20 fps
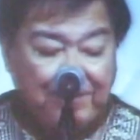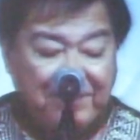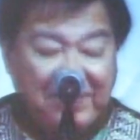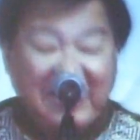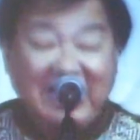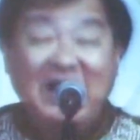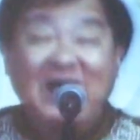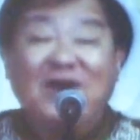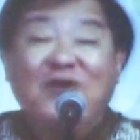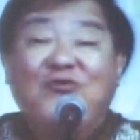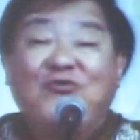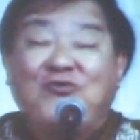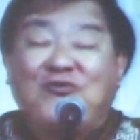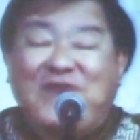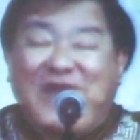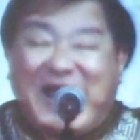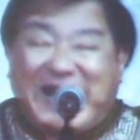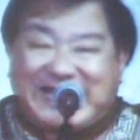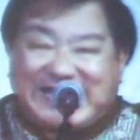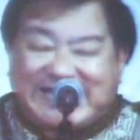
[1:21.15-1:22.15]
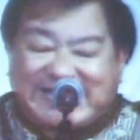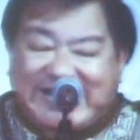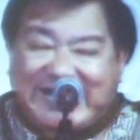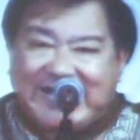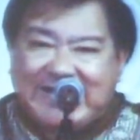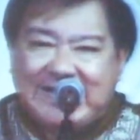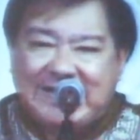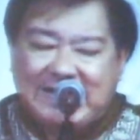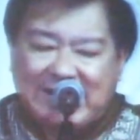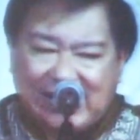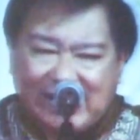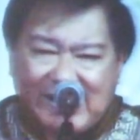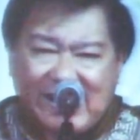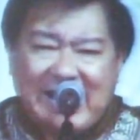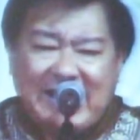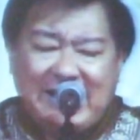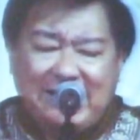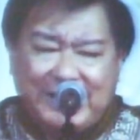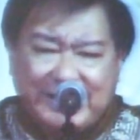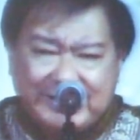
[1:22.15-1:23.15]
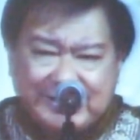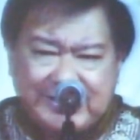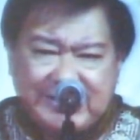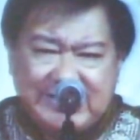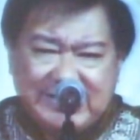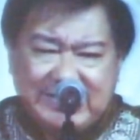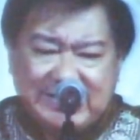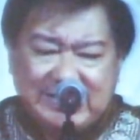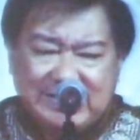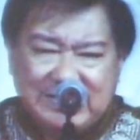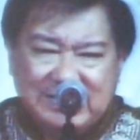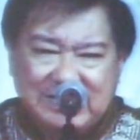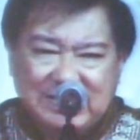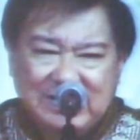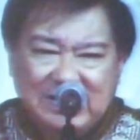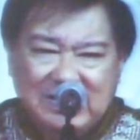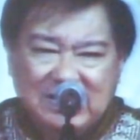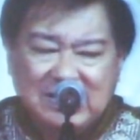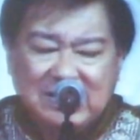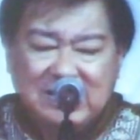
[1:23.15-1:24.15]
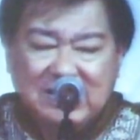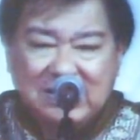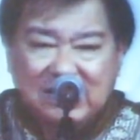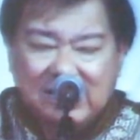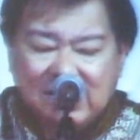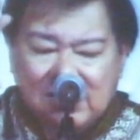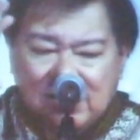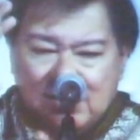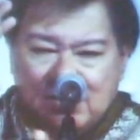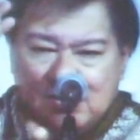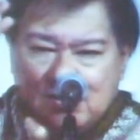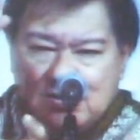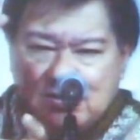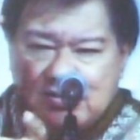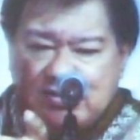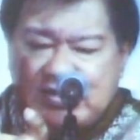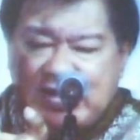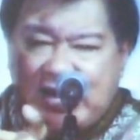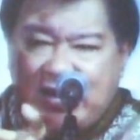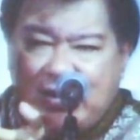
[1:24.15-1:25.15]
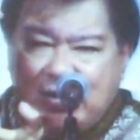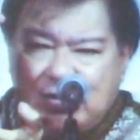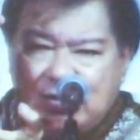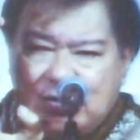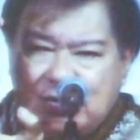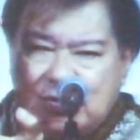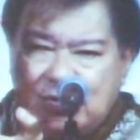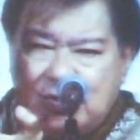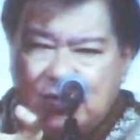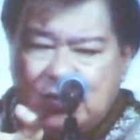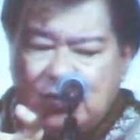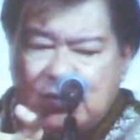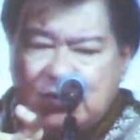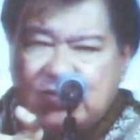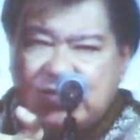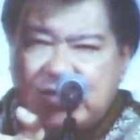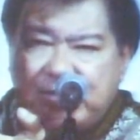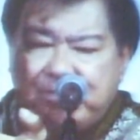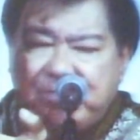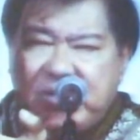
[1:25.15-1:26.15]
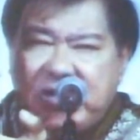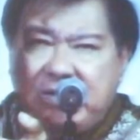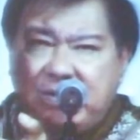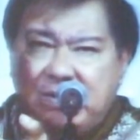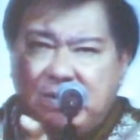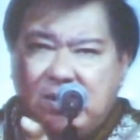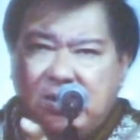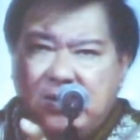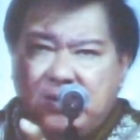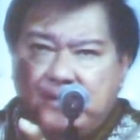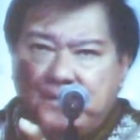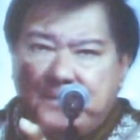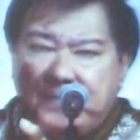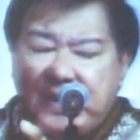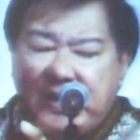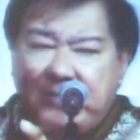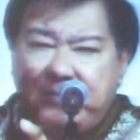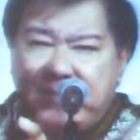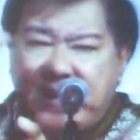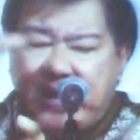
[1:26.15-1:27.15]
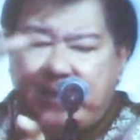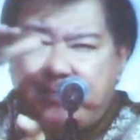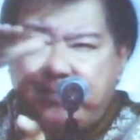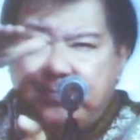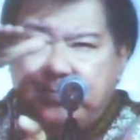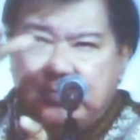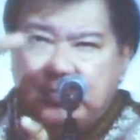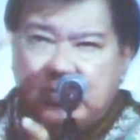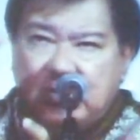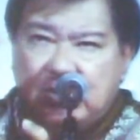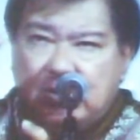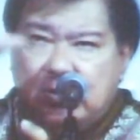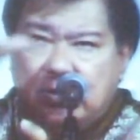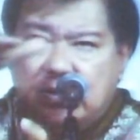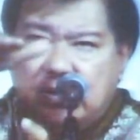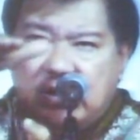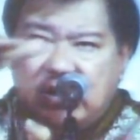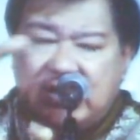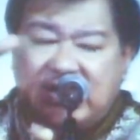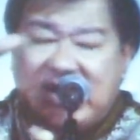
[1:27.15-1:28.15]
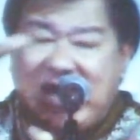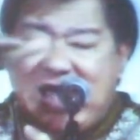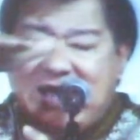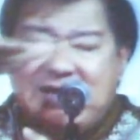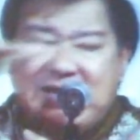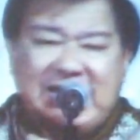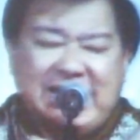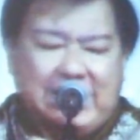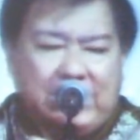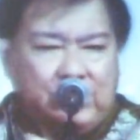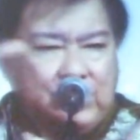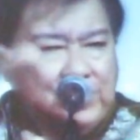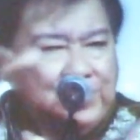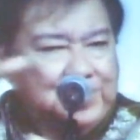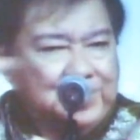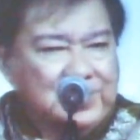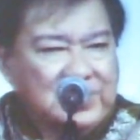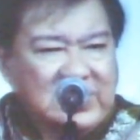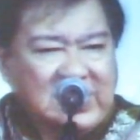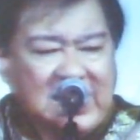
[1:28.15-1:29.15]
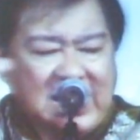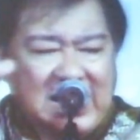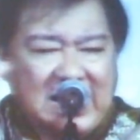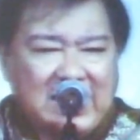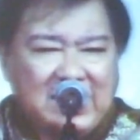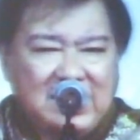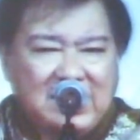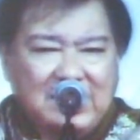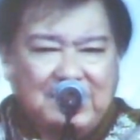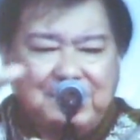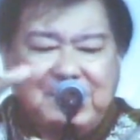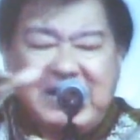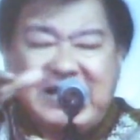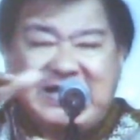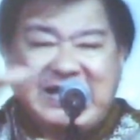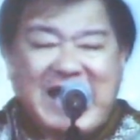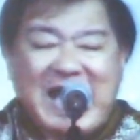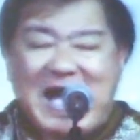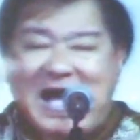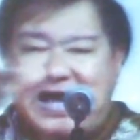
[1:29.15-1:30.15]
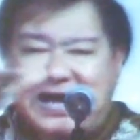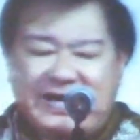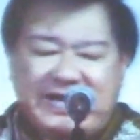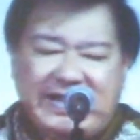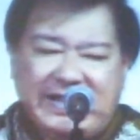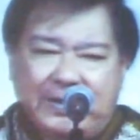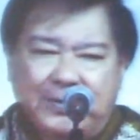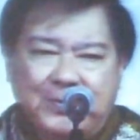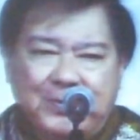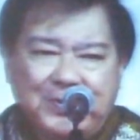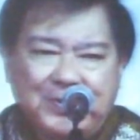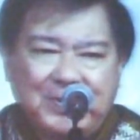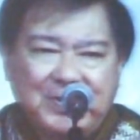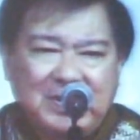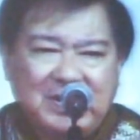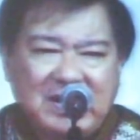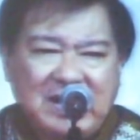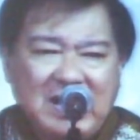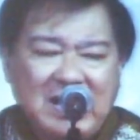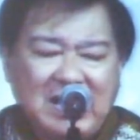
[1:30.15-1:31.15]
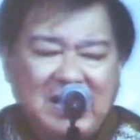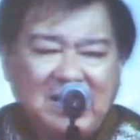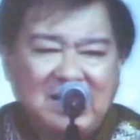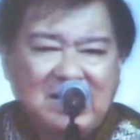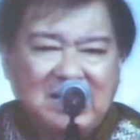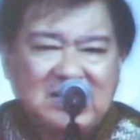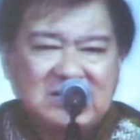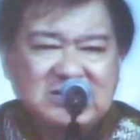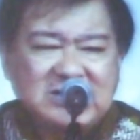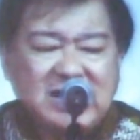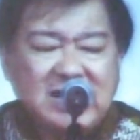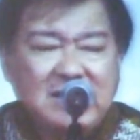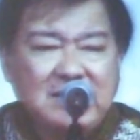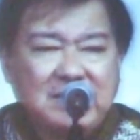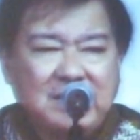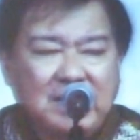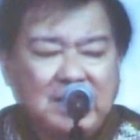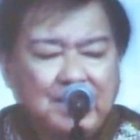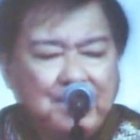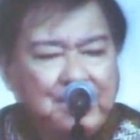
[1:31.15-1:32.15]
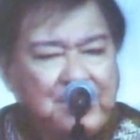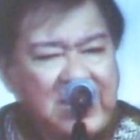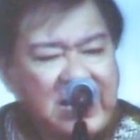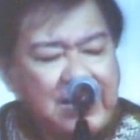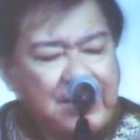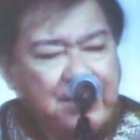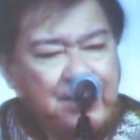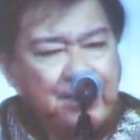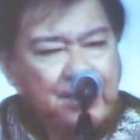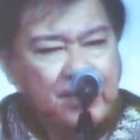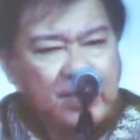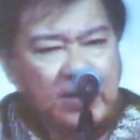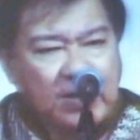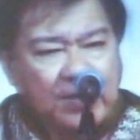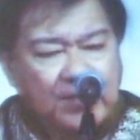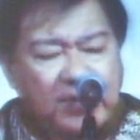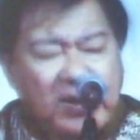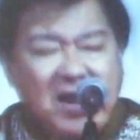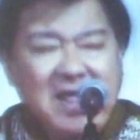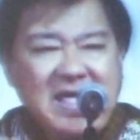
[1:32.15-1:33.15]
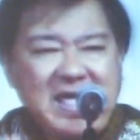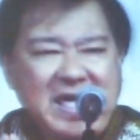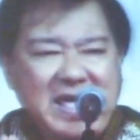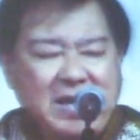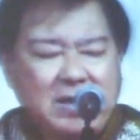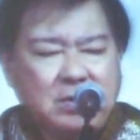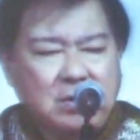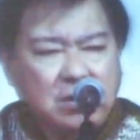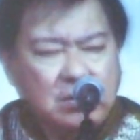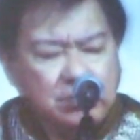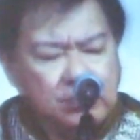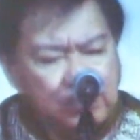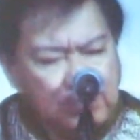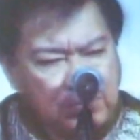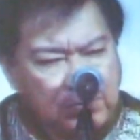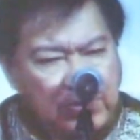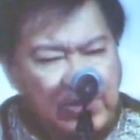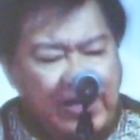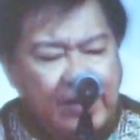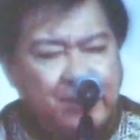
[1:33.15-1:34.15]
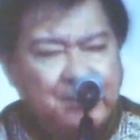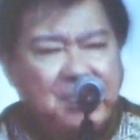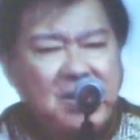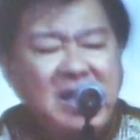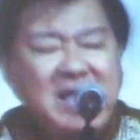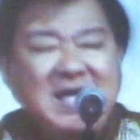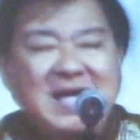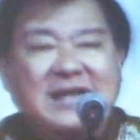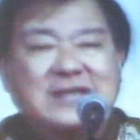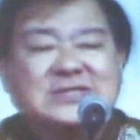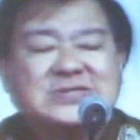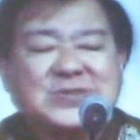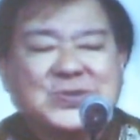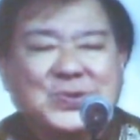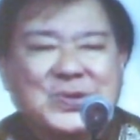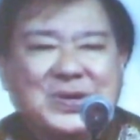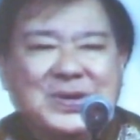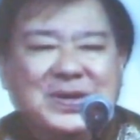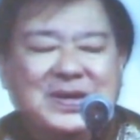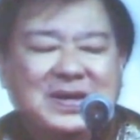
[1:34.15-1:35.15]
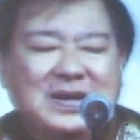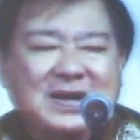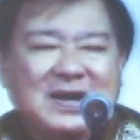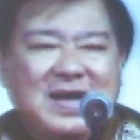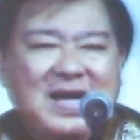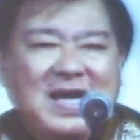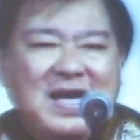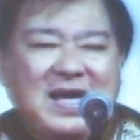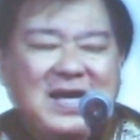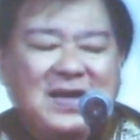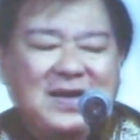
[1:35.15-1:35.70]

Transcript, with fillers: เป็นแฟลตคาแรคเตอร์คือจะจะเป็นเป็นแบบด้านเดียวะฮะเป็นทางเดียวนะฮะเช่นเป็นพระเอกก็พระเอกสุดนะฮะ